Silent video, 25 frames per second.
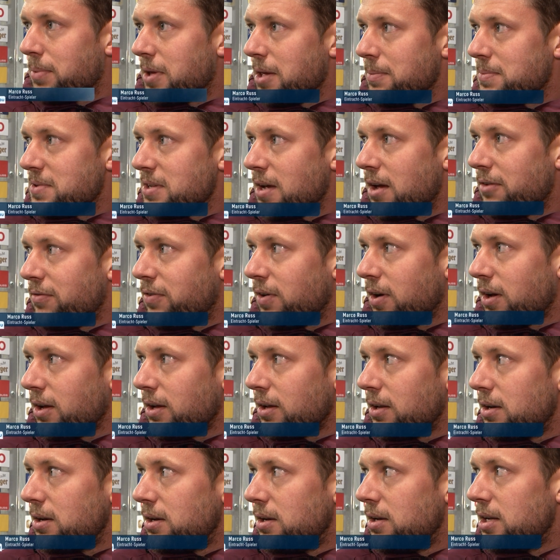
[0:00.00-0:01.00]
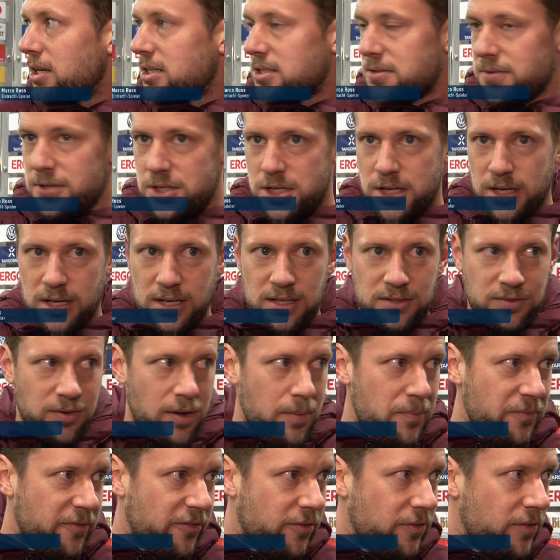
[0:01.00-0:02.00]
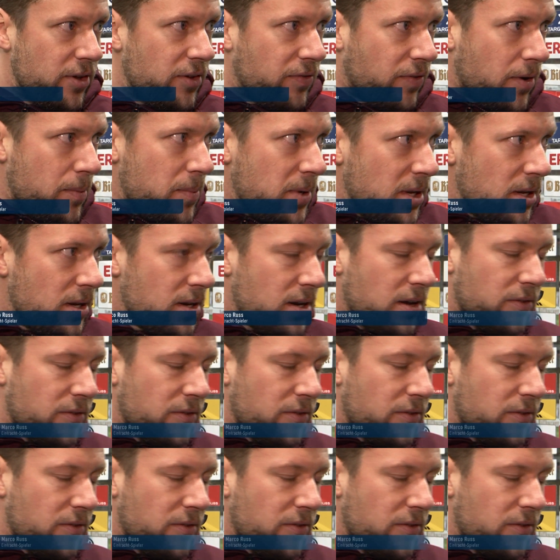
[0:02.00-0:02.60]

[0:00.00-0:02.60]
gibt es einfach nichts Wichtiges wie Familie.